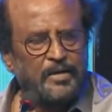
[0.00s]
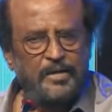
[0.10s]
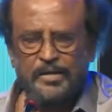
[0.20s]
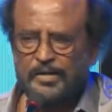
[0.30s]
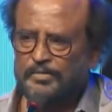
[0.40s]

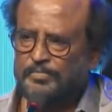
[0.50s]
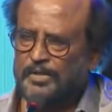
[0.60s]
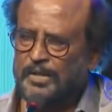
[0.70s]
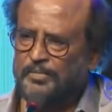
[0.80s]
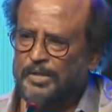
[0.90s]
ఇక
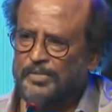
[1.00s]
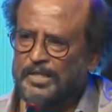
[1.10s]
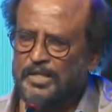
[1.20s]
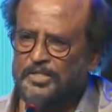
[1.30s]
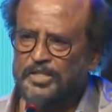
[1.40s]
మన
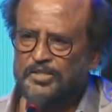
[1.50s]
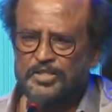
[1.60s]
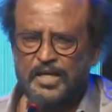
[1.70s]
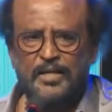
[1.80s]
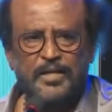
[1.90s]
రంజిత్
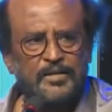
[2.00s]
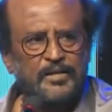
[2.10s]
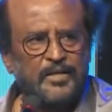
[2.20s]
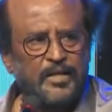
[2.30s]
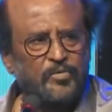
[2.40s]
స్టైల్
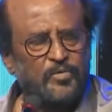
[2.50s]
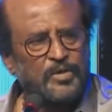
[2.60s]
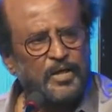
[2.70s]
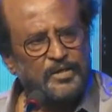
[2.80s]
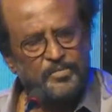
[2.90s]
ఏంటంటే
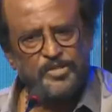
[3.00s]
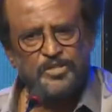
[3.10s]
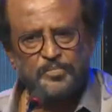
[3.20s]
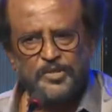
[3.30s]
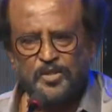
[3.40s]
ఒక
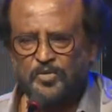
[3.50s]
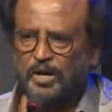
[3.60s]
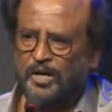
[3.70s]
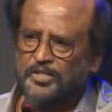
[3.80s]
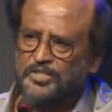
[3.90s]
కమర్షియల్ పిక్చర్ ఒక
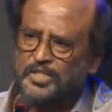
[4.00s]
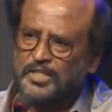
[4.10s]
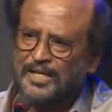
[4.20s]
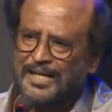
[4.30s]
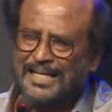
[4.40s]

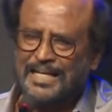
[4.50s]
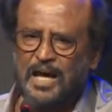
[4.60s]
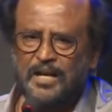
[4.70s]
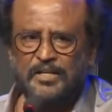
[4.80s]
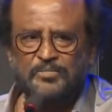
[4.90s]
ఆర్టిస్టిక్గా
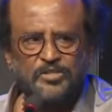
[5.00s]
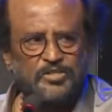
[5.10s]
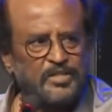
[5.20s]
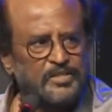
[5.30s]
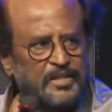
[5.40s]
రియాలిటీ
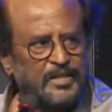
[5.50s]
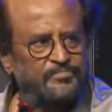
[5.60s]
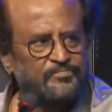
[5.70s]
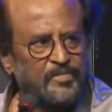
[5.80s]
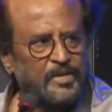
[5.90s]
మిక్స్ చేసి
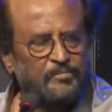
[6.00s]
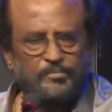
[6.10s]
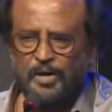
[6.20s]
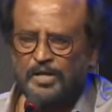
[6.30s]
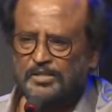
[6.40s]

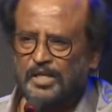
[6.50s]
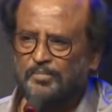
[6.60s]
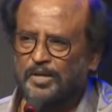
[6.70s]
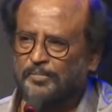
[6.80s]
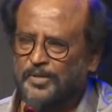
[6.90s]
బాగా చాలా బాగా